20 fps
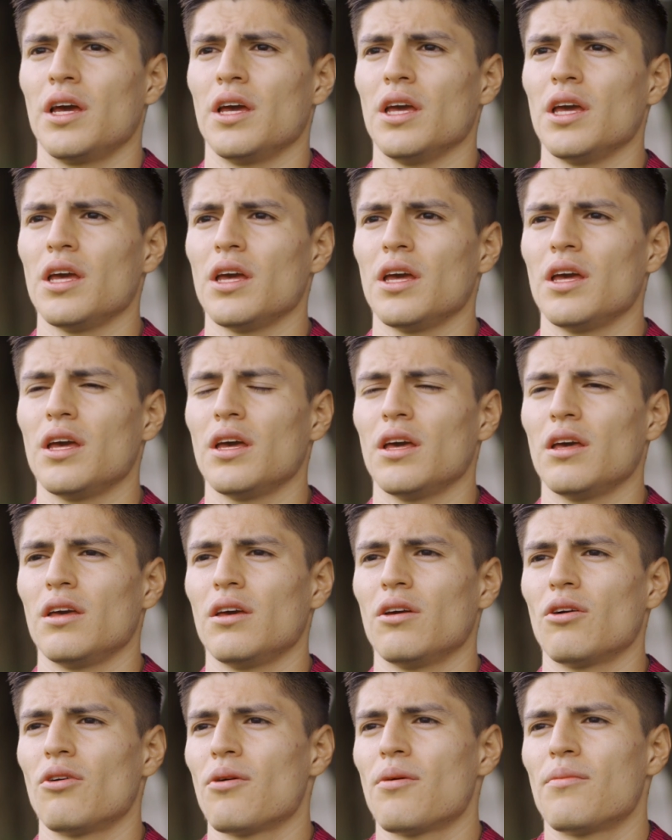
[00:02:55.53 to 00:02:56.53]

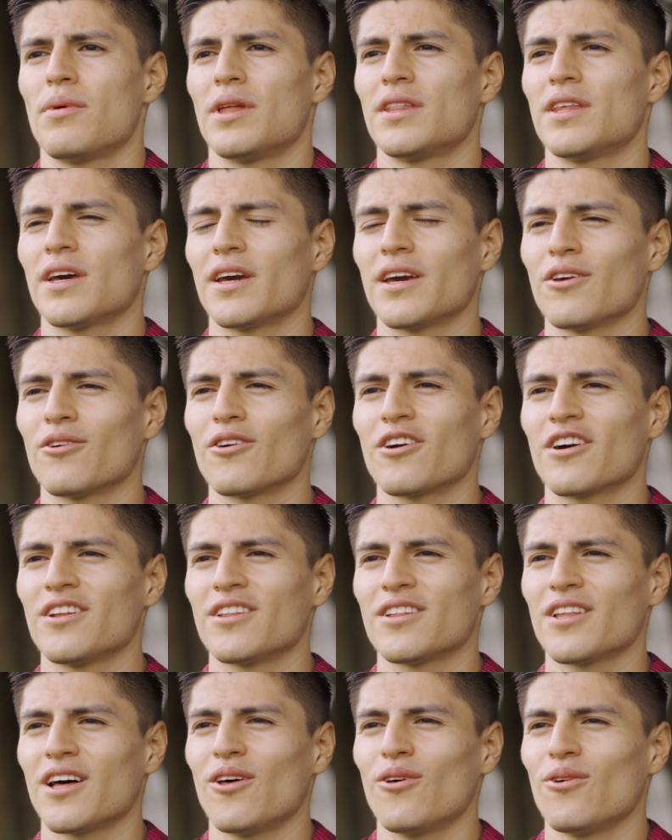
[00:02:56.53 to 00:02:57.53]
Y obviamente que yo he
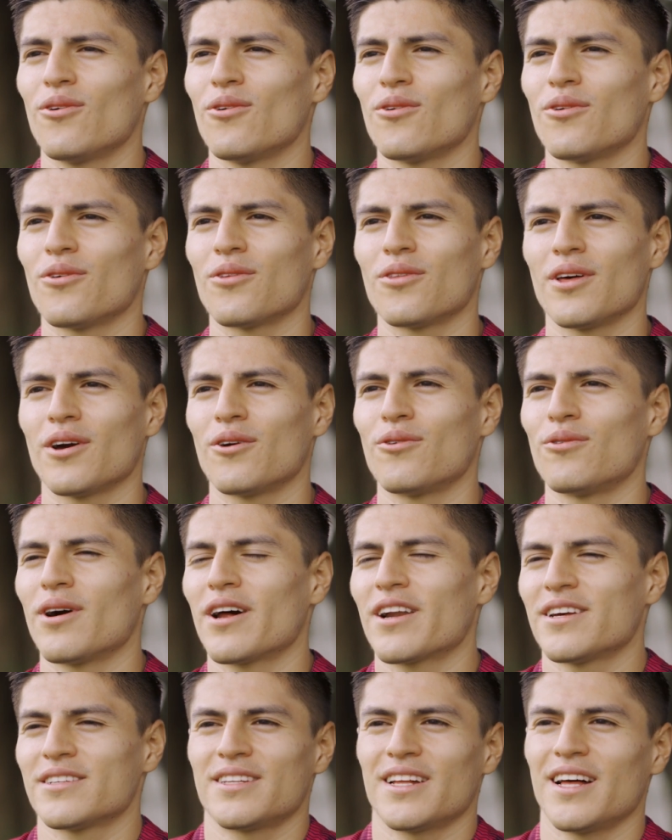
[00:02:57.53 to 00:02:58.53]
encantado de
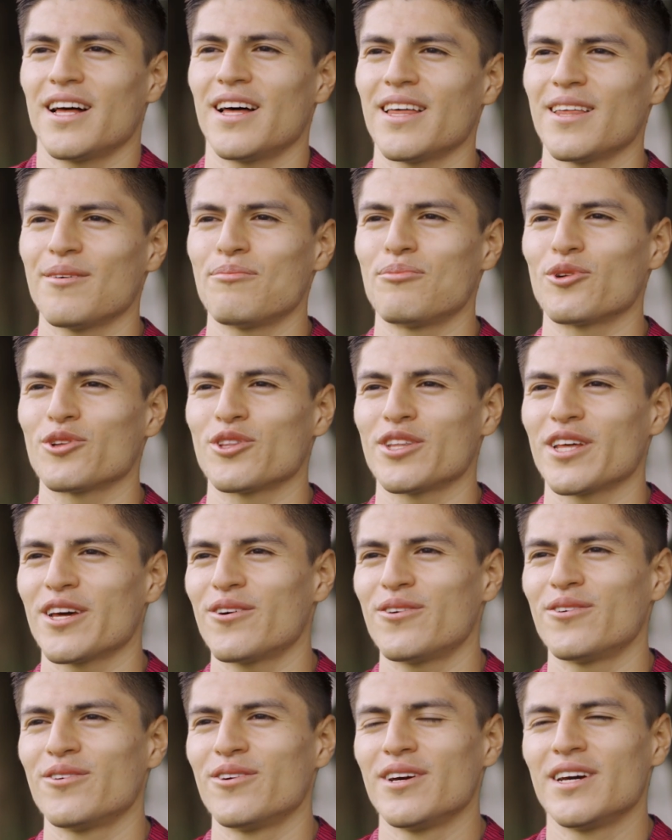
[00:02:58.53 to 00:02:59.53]
jugar hasta de
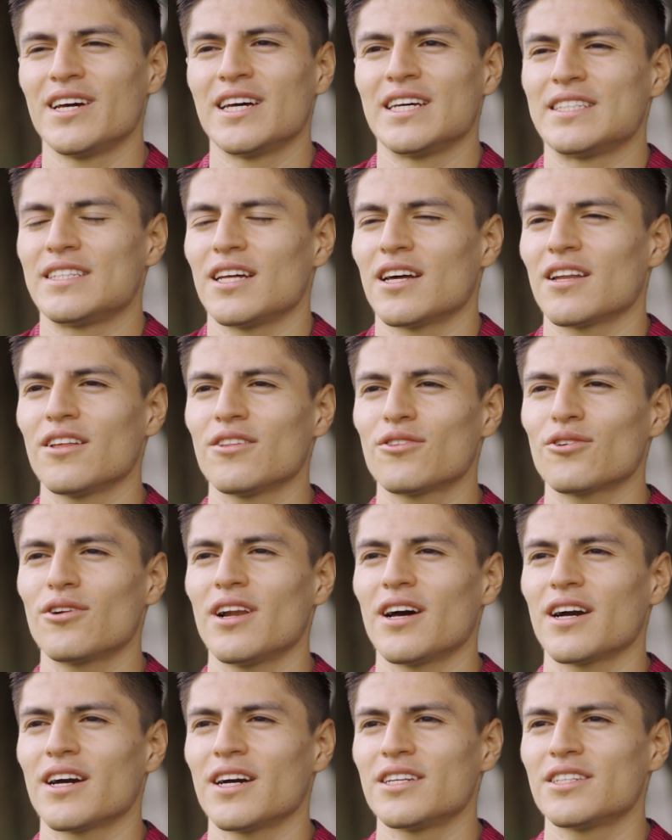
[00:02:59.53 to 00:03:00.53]
portero. Estar dentro de
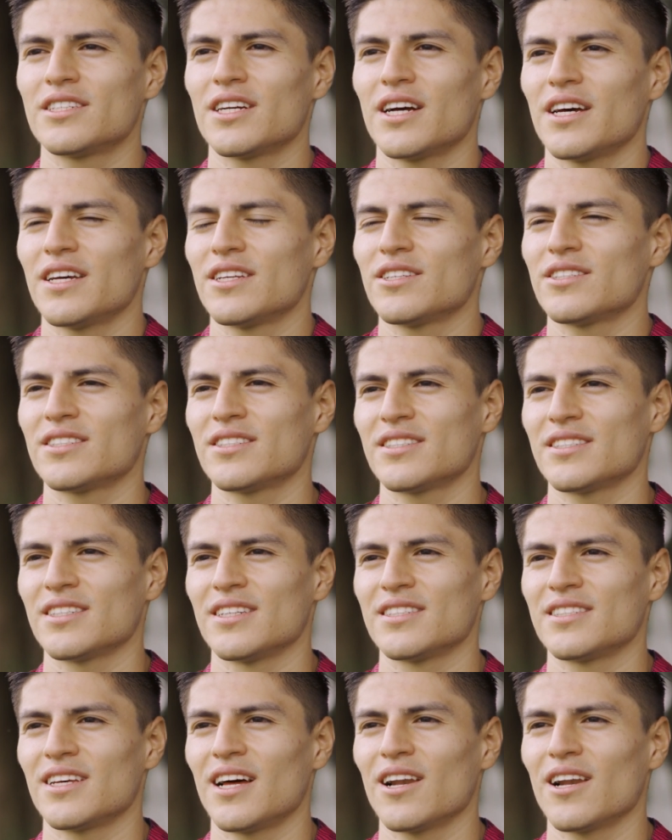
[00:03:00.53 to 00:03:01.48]
la cancha es, es